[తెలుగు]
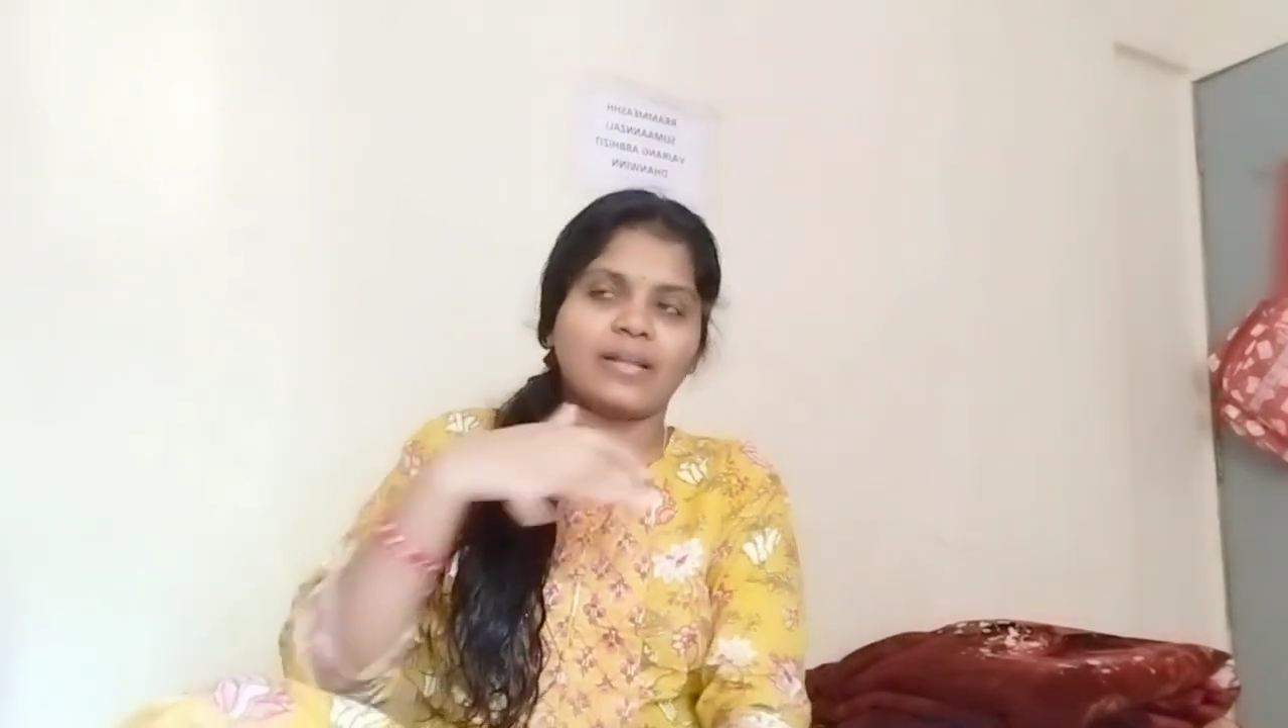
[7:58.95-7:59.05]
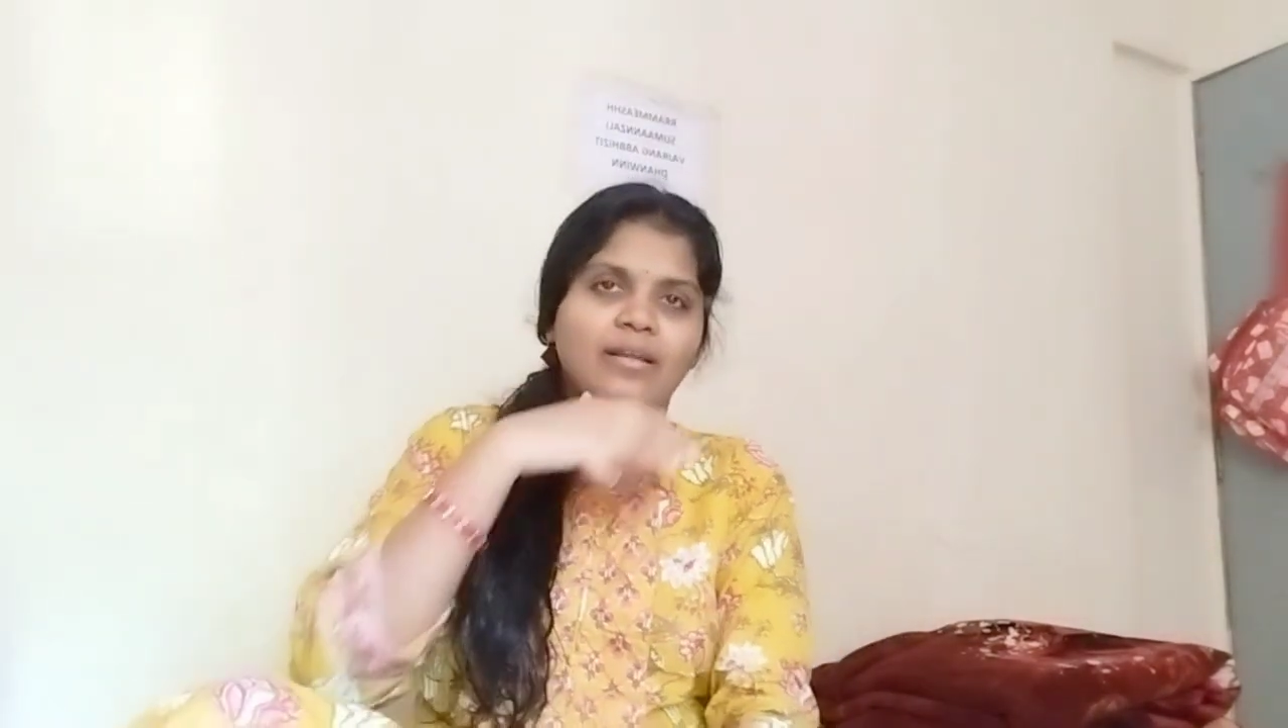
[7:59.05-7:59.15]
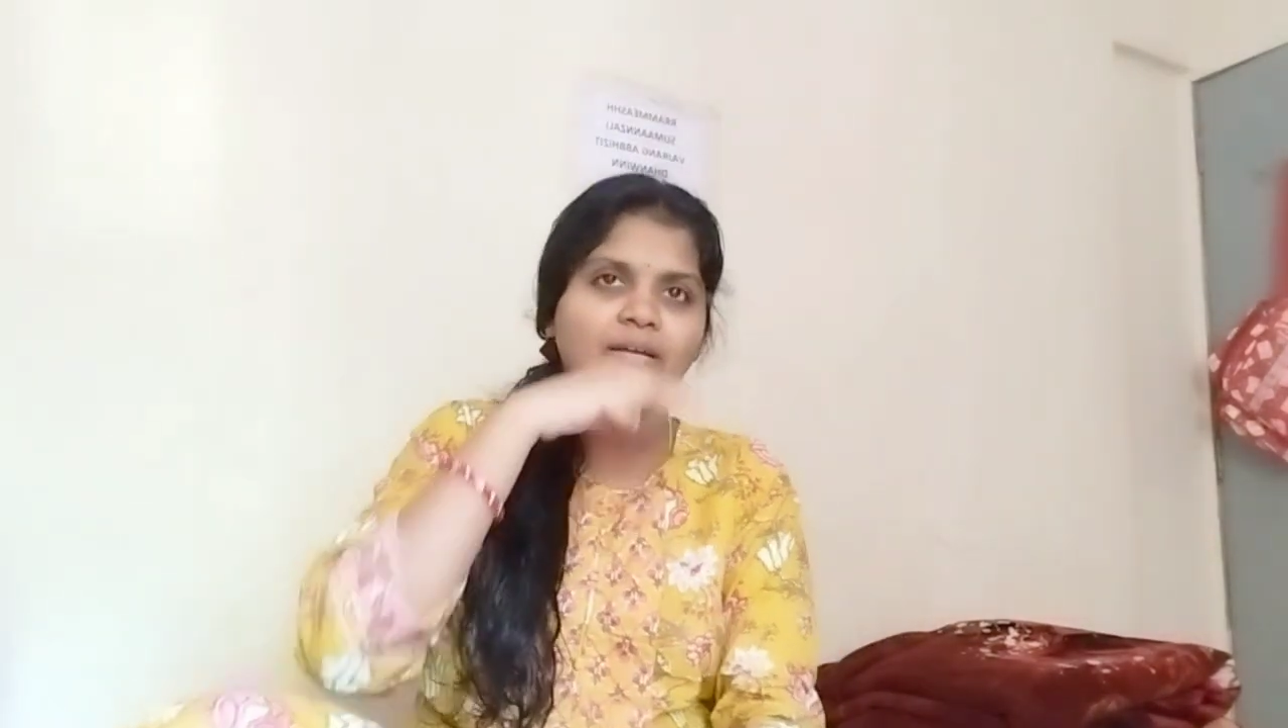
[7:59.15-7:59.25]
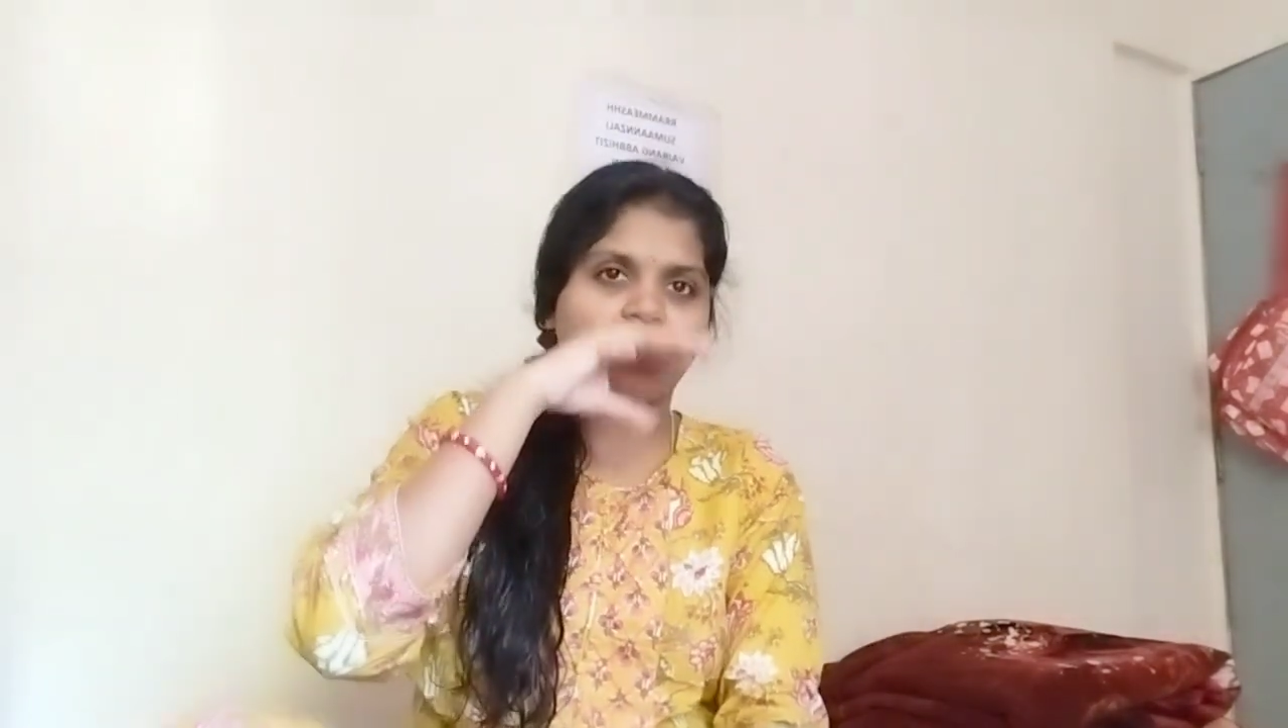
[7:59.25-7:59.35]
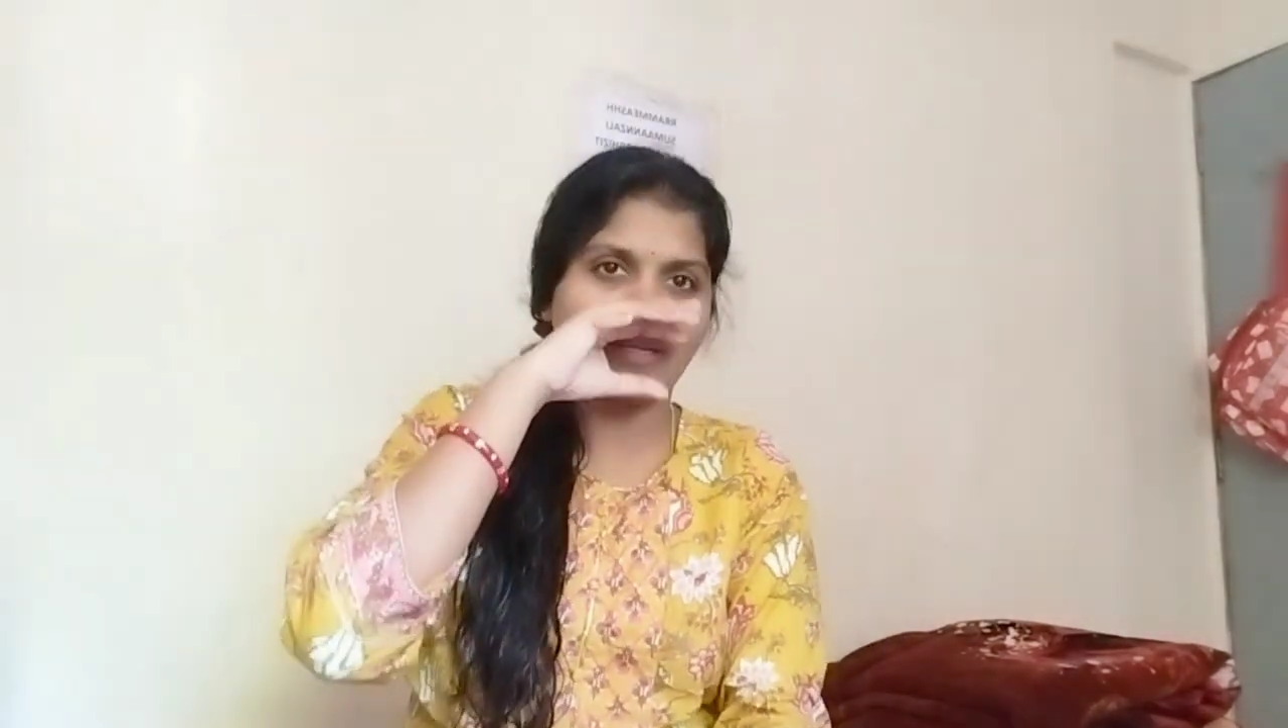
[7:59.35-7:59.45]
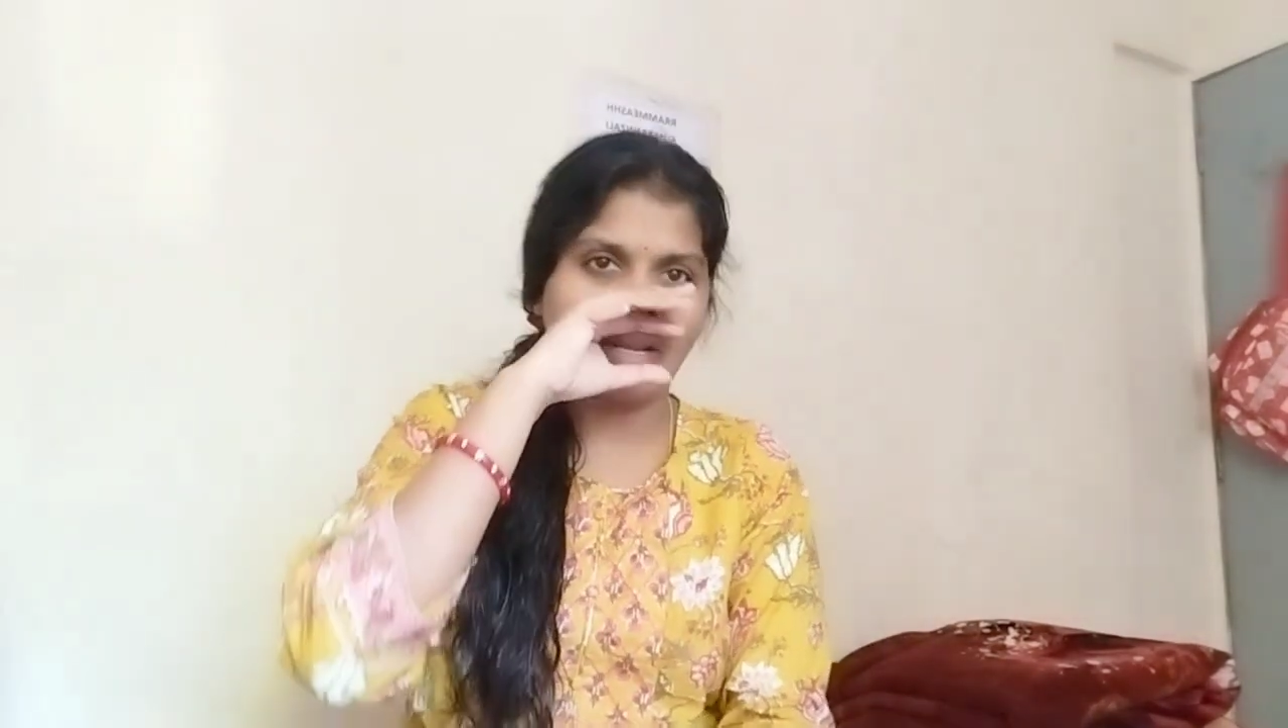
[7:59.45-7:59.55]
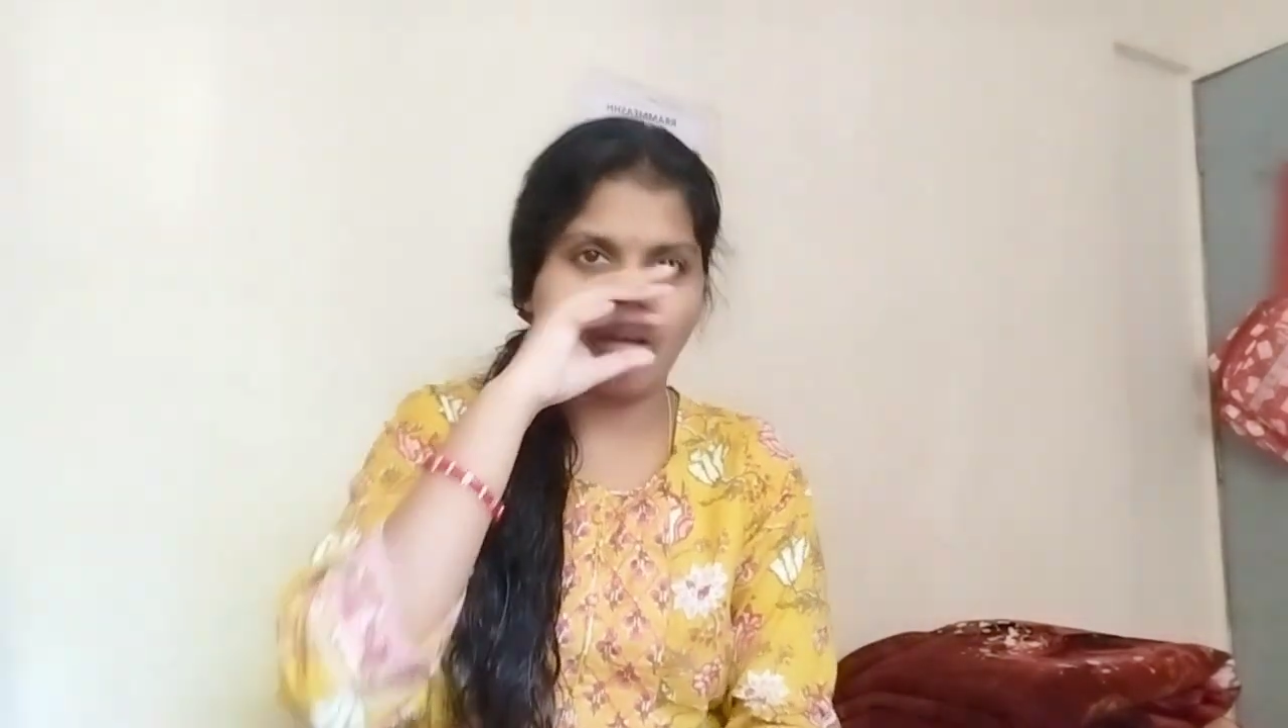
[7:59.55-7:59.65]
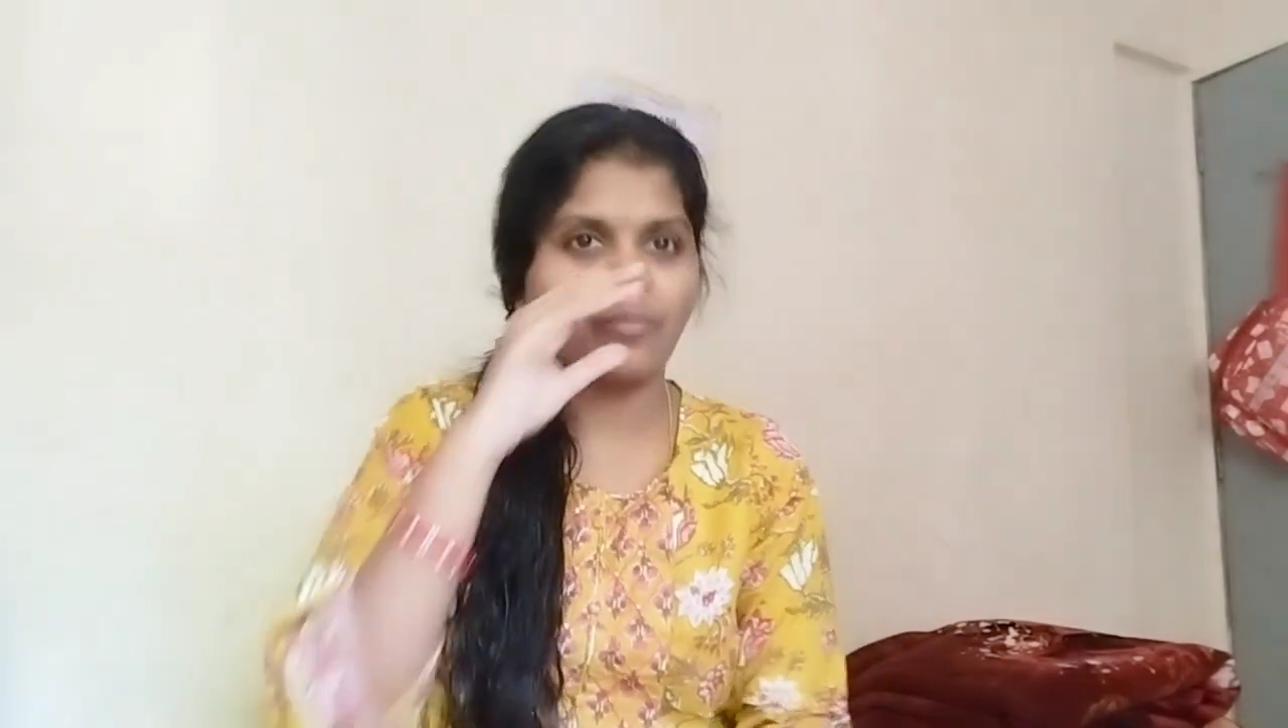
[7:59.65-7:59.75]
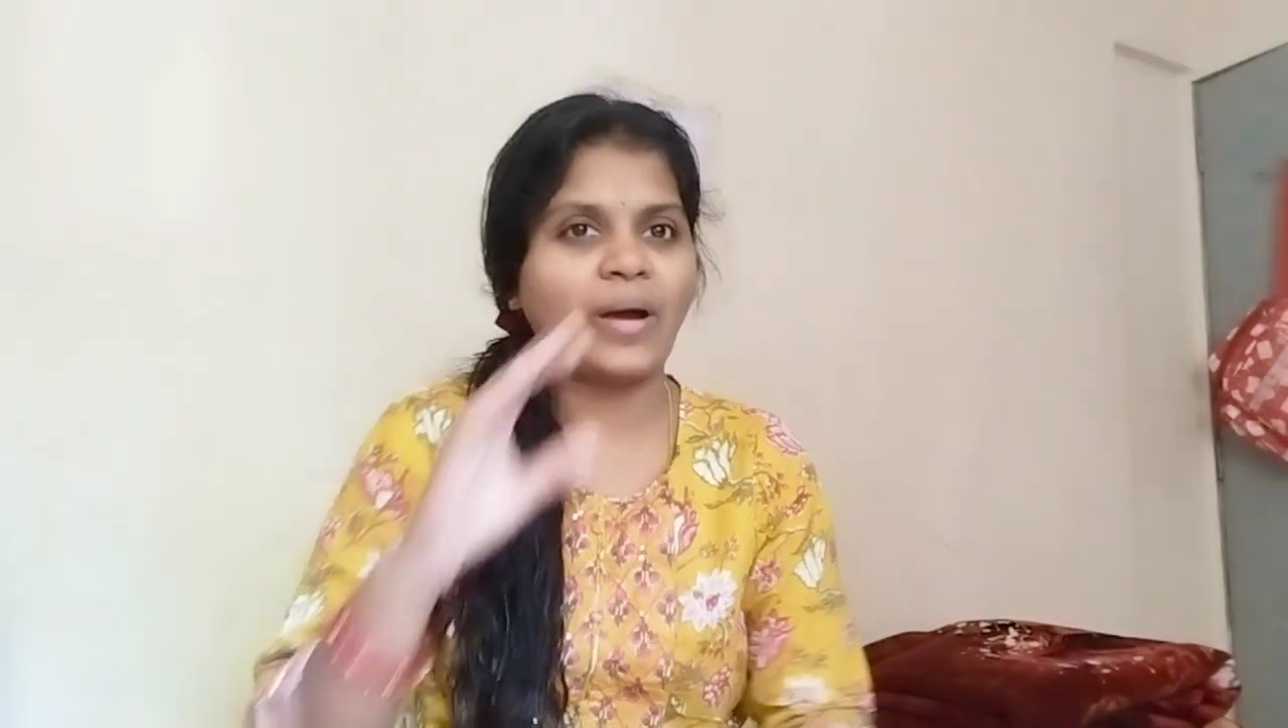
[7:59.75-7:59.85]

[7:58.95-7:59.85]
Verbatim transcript: వెళ్ళాక ఎలాగ